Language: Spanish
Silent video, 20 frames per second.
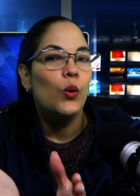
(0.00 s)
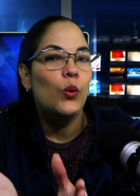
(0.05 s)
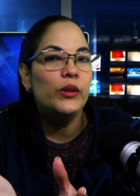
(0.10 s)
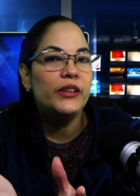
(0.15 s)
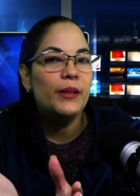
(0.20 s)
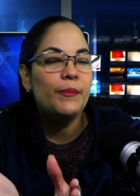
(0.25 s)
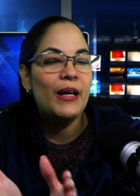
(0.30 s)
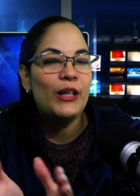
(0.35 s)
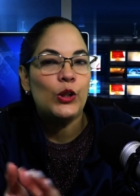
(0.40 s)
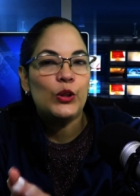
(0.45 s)

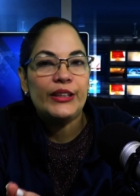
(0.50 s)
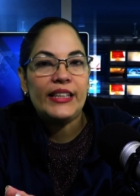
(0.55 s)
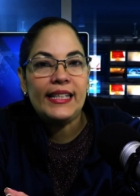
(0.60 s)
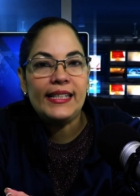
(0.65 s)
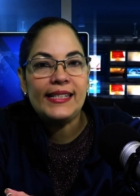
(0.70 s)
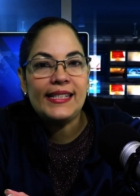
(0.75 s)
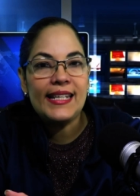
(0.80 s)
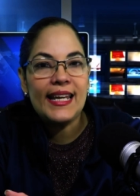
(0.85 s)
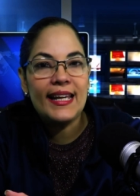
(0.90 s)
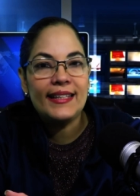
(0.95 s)
Últimas
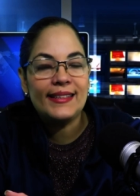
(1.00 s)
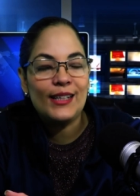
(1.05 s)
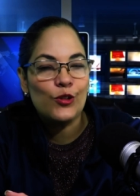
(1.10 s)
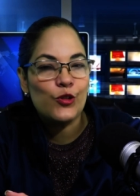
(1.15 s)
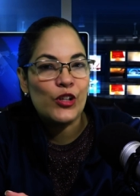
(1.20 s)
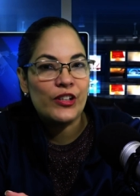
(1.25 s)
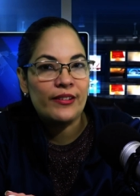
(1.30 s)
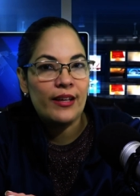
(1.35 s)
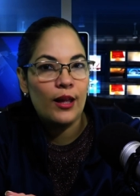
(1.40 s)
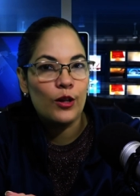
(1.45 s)
noticias de
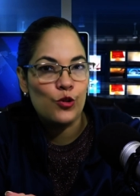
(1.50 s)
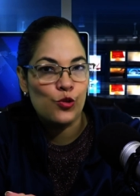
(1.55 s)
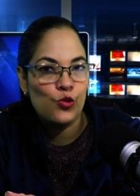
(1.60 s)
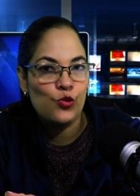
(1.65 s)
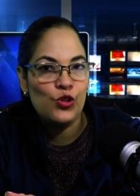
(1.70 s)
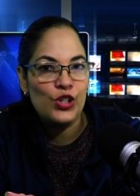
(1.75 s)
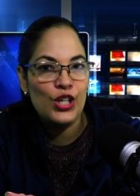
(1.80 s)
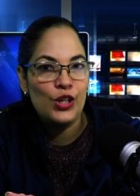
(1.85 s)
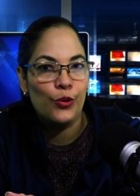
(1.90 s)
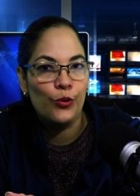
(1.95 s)
los
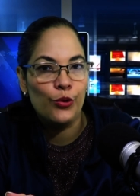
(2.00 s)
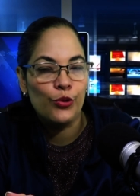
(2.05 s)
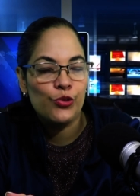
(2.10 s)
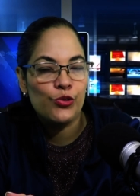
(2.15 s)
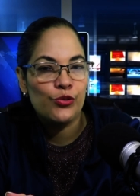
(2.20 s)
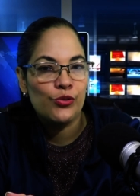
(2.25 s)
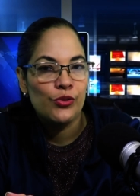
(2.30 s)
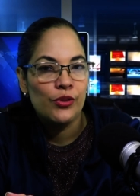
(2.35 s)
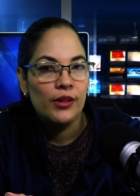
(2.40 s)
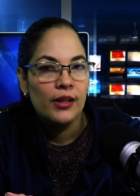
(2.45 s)
Estados
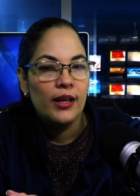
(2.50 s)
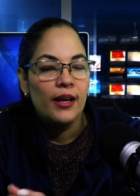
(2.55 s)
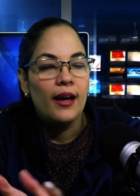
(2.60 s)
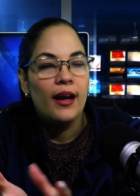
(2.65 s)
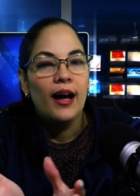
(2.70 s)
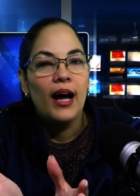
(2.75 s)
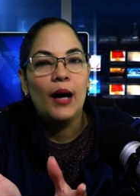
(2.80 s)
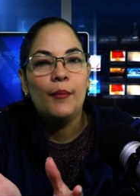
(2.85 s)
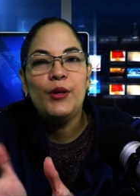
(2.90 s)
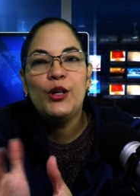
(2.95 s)
Unidos.
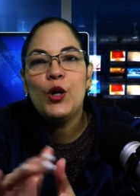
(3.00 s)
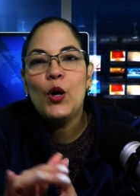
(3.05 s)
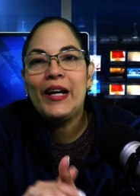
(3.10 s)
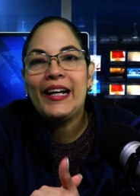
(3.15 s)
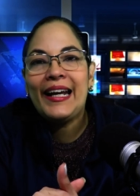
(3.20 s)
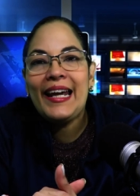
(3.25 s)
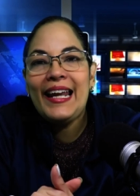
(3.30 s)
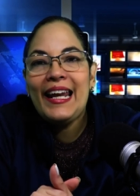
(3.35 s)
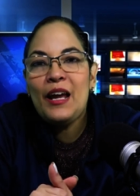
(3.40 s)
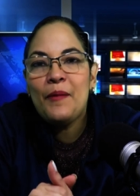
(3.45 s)

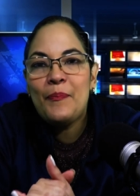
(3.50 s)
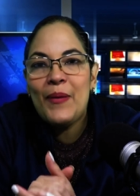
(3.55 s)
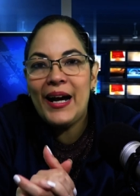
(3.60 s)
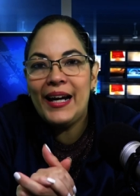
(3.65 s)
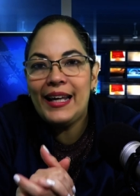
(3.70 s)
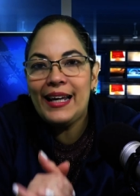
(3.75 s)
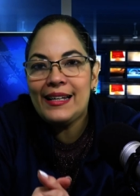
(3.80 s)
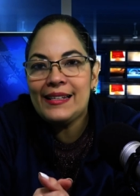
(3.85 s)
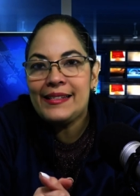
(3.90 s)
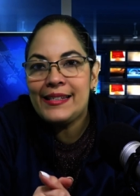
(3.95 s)
Amigos, ¿qué les
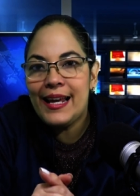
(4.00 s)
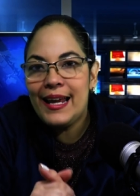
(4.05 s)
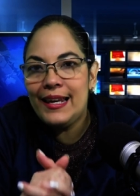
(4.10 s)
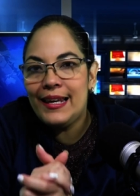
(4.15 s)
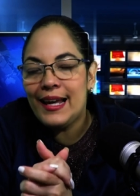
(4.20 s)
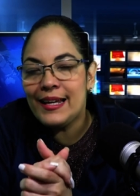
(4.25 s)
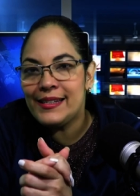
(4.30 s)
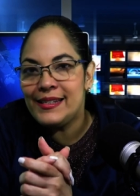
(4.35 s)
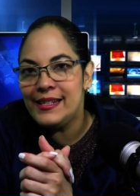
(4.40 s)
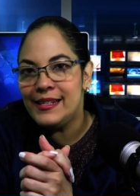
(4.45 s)

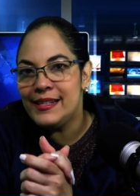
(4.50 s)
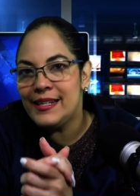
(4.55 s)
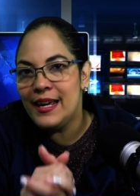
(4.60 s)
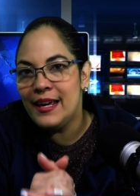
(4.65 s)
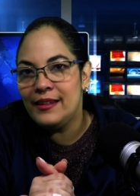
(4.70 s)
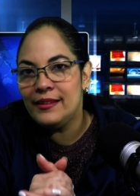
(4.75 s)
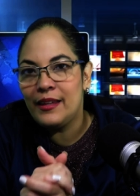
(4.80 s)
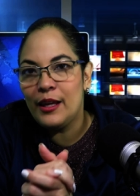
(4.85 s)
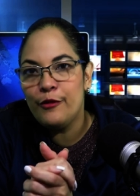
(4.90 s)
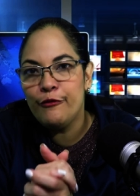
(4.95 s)
parece la
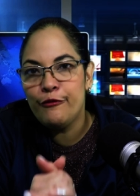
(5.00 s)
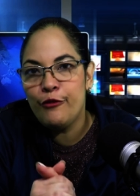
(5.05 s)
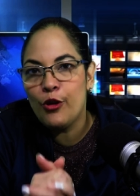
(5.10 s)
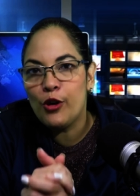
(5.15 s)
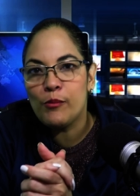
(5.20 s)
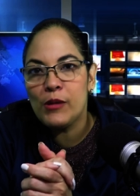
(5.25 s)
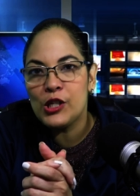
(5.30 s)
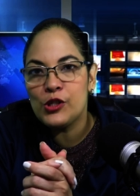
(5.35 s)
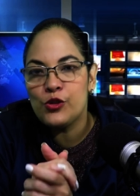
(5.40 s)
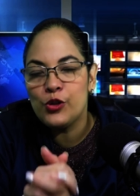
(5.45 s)
siguiente
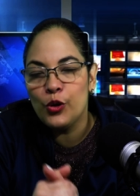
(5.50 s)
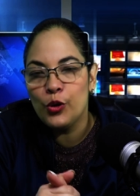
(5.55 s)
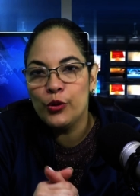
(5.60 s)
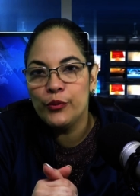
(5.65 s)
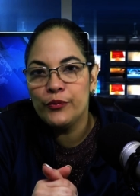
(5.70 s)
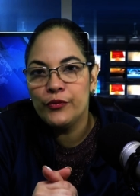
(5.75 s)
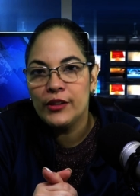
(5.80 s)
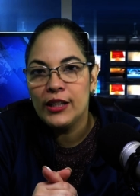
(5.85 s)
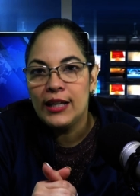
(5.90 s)
información?